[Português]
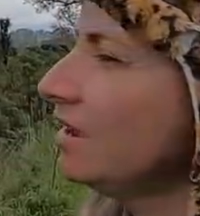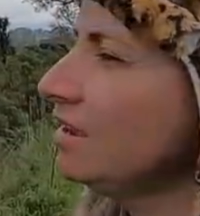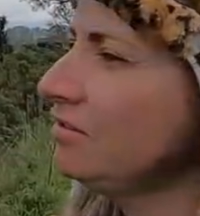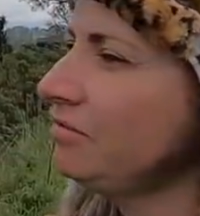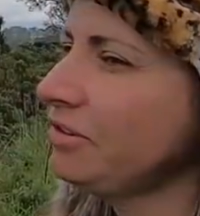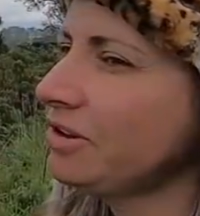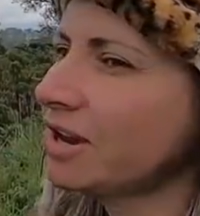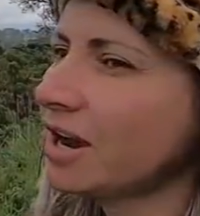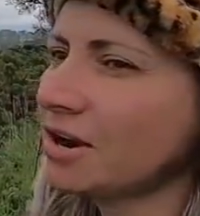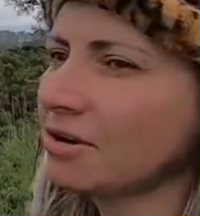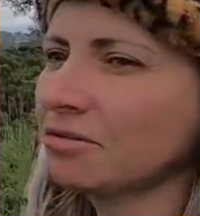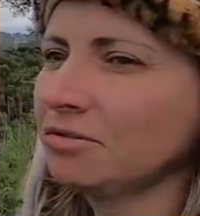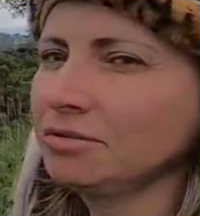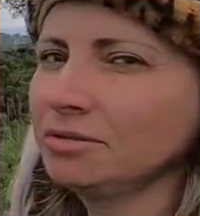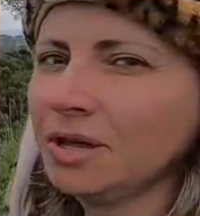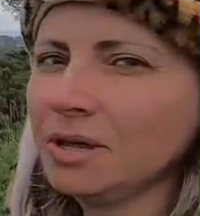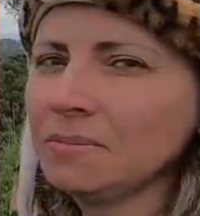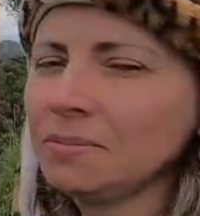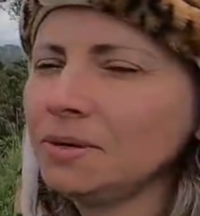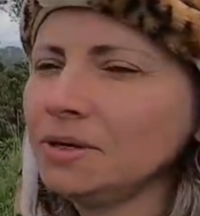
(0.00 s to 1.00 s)
e ficar
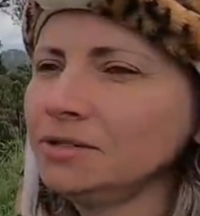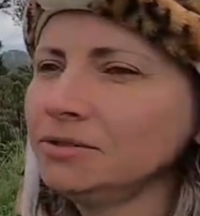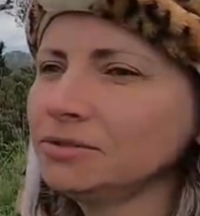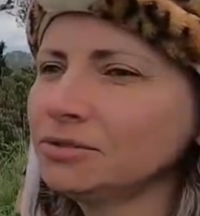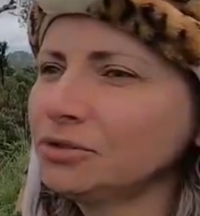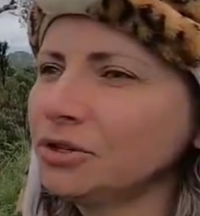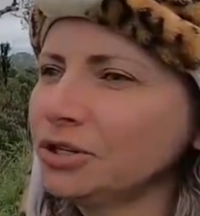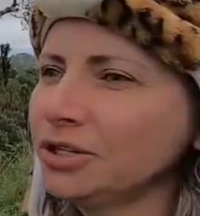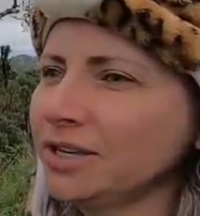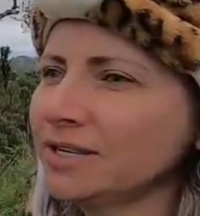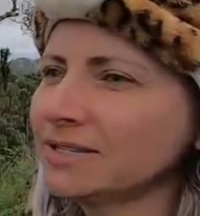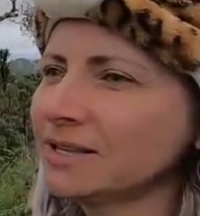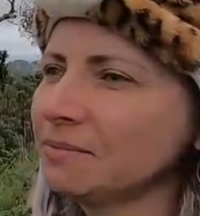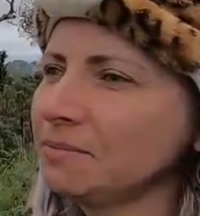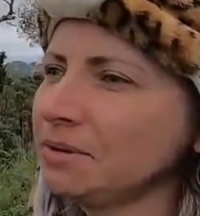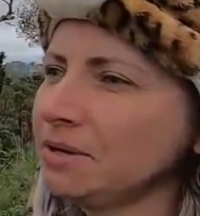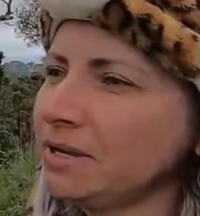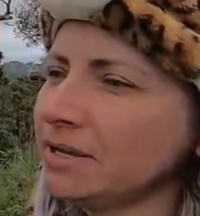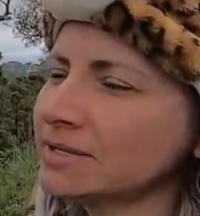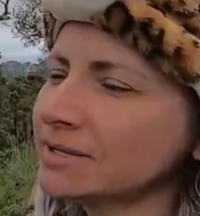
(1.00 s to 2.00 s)
contemplando toda essa
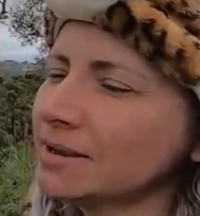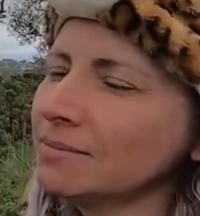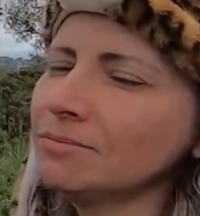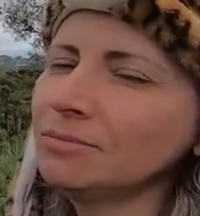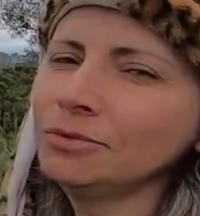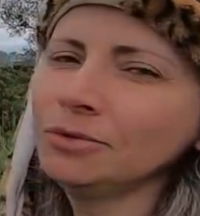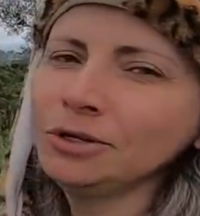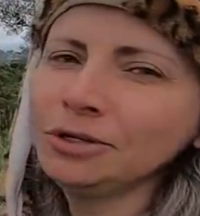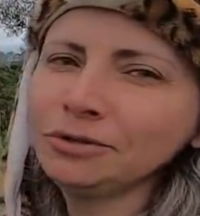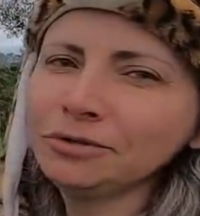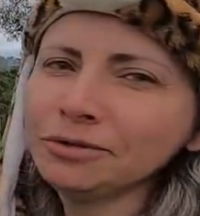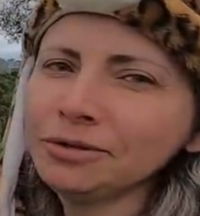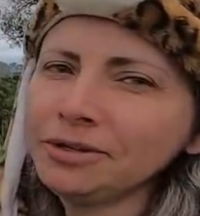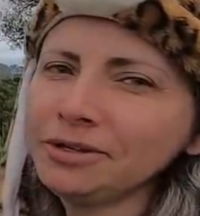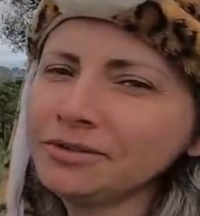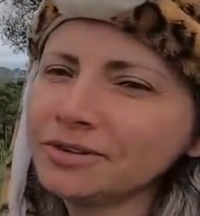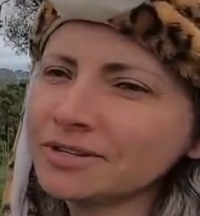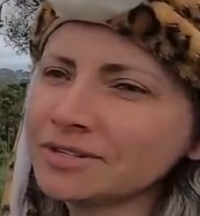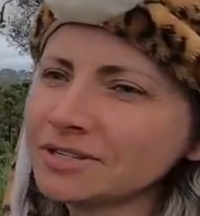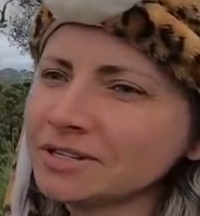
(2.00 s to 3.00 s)
beleza. É muito
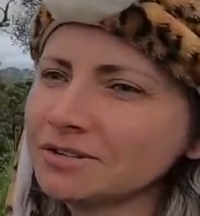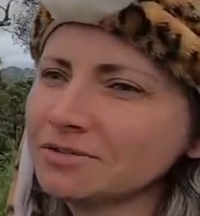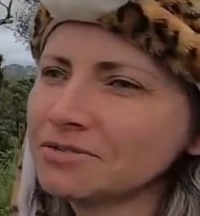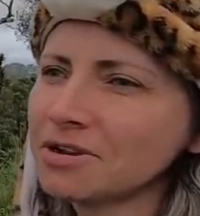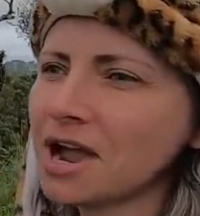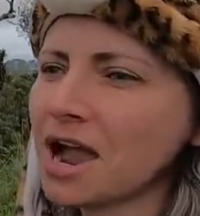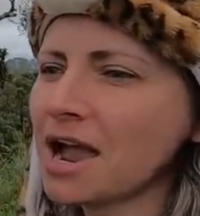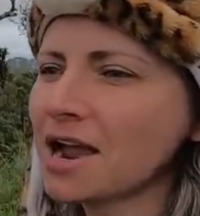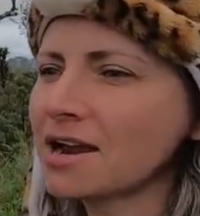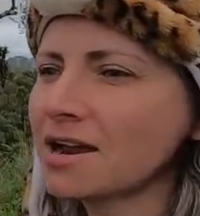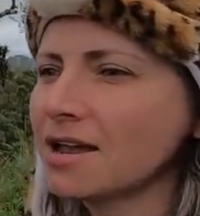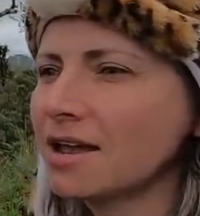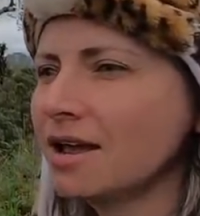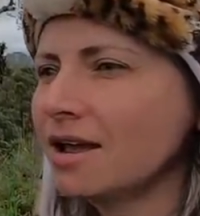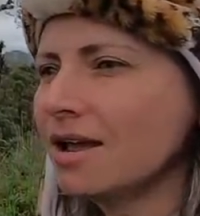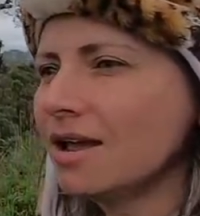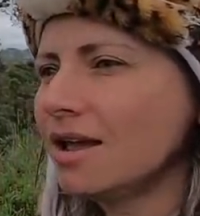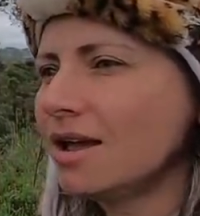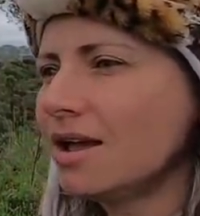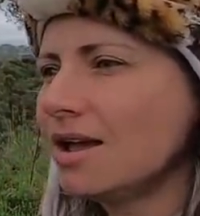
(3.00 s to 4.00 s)
lindo esse lugar.
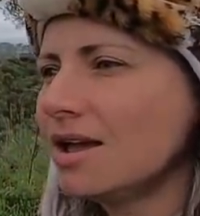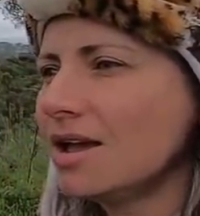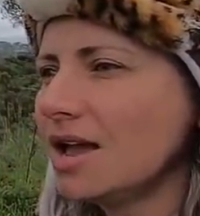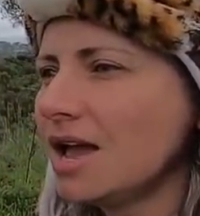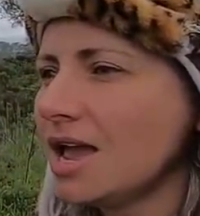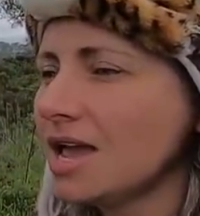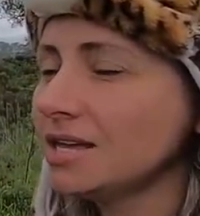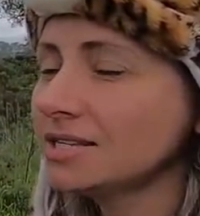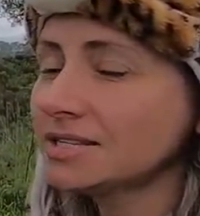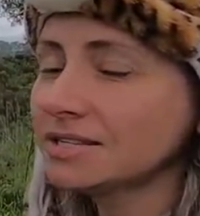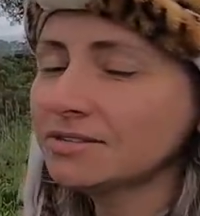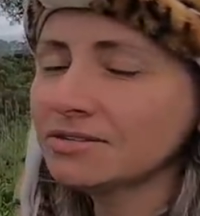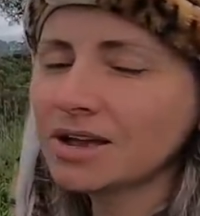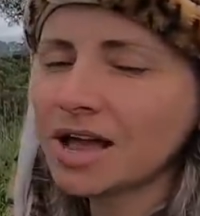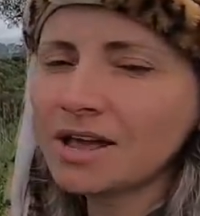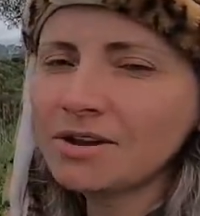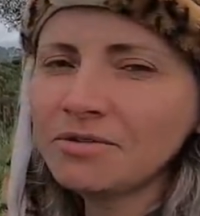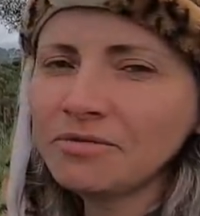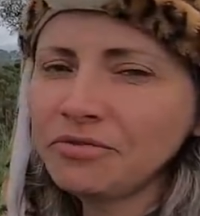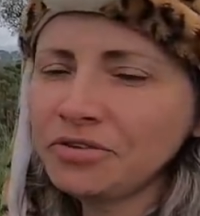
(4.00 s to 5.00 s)
Esse
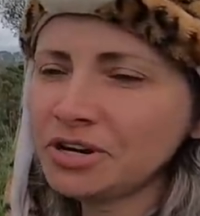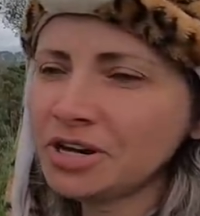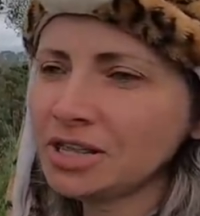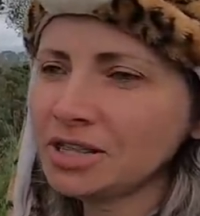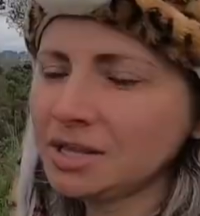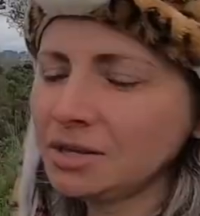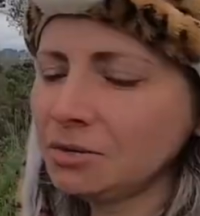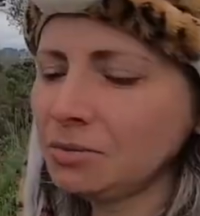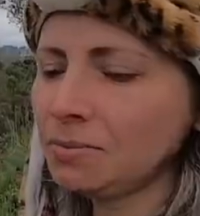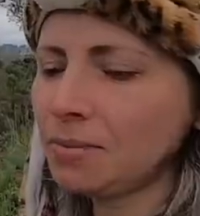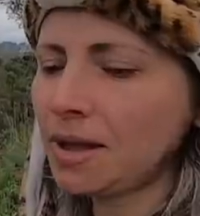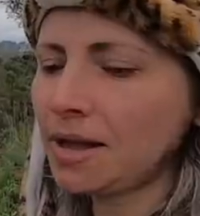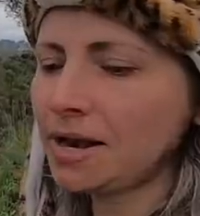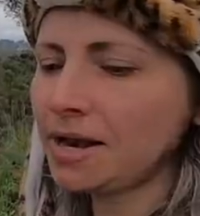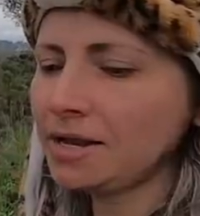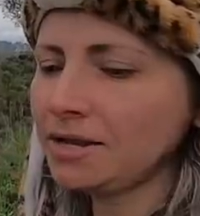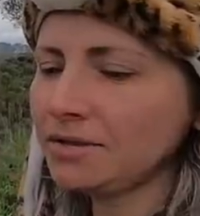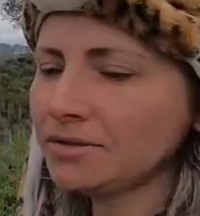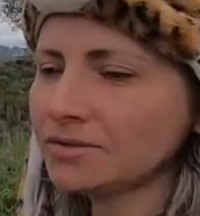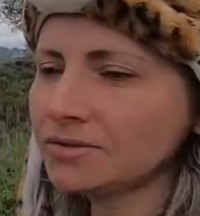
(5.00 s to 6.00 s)
lugar é um verdadeiro
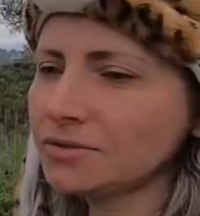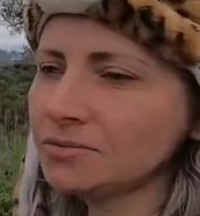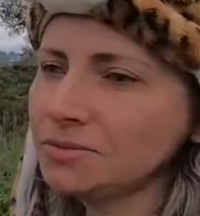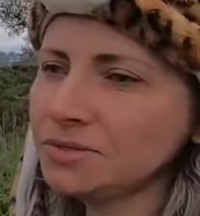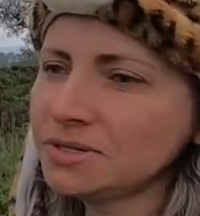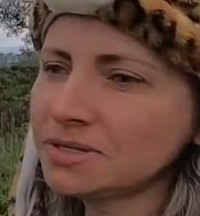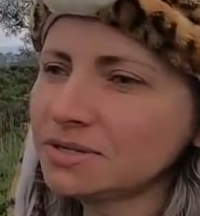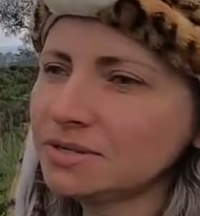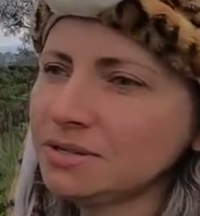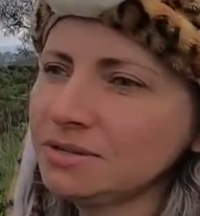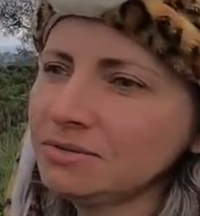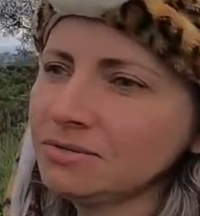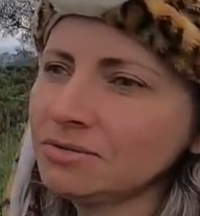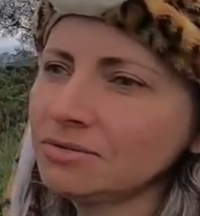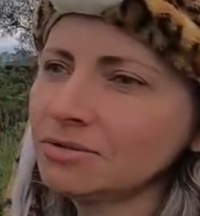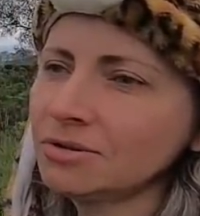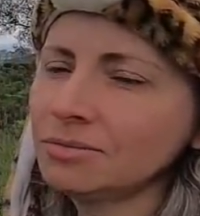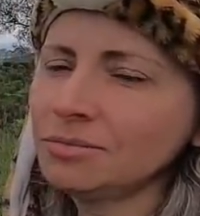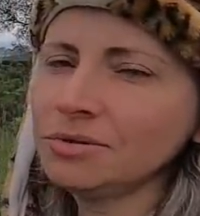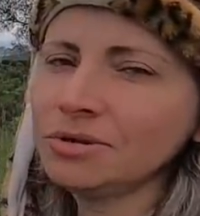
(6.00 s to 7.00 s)
paraíso. Eu me sinto
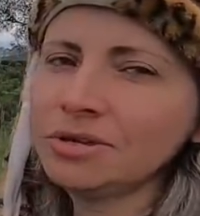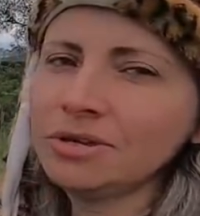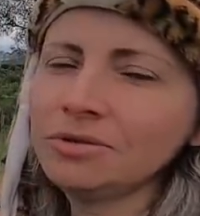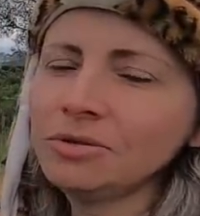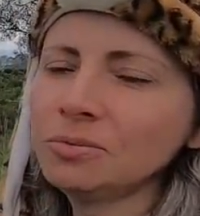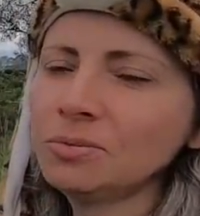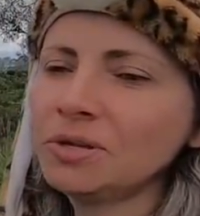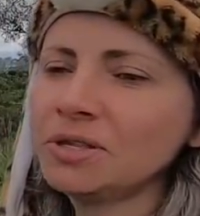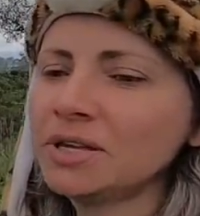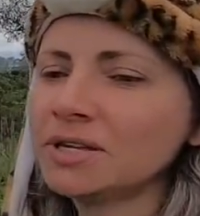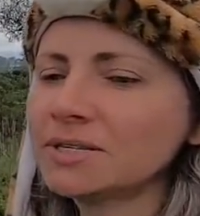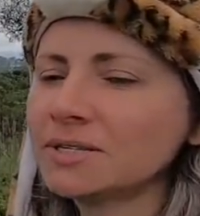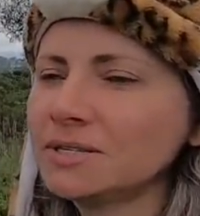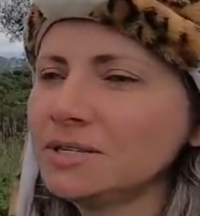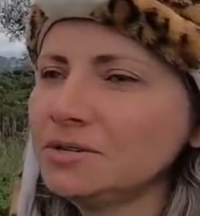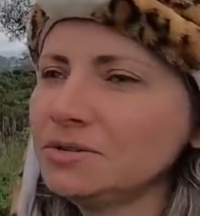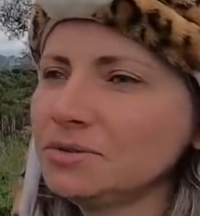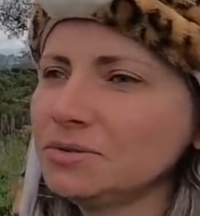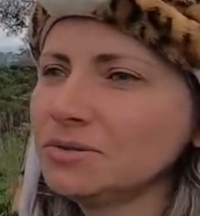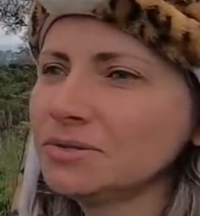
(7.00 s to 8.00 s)
como que num
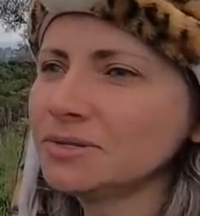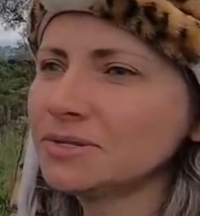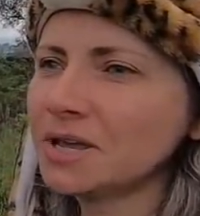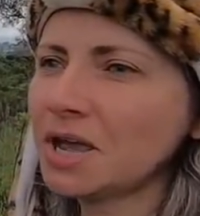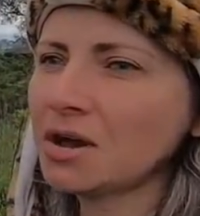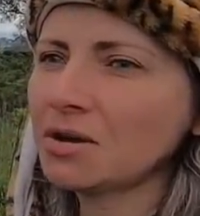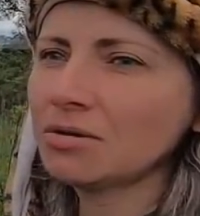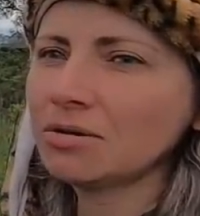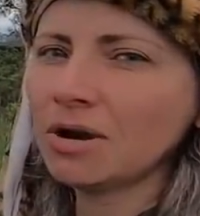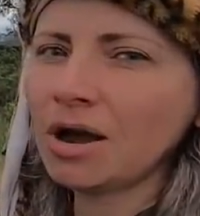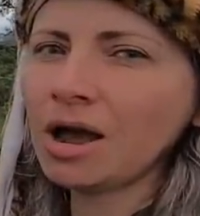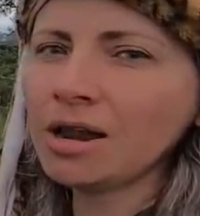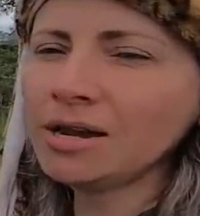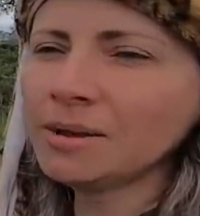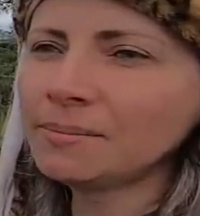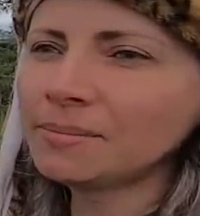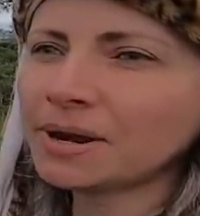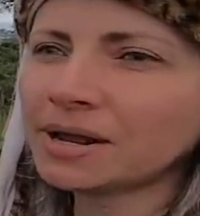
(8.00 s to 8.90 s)
pedacinho do céu. Olha